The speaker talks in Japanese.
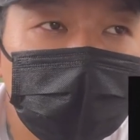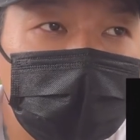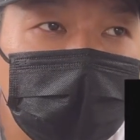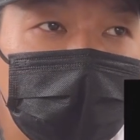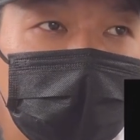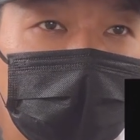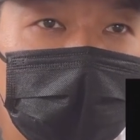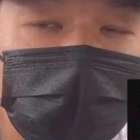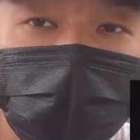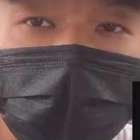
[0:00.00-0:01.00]
え
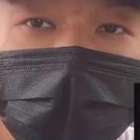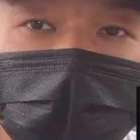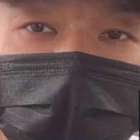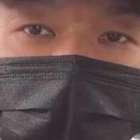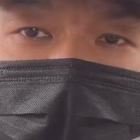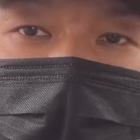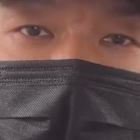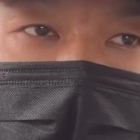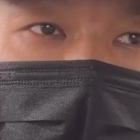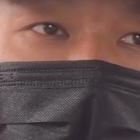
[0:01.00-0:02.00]
書いてるんだか、言ってるんだか、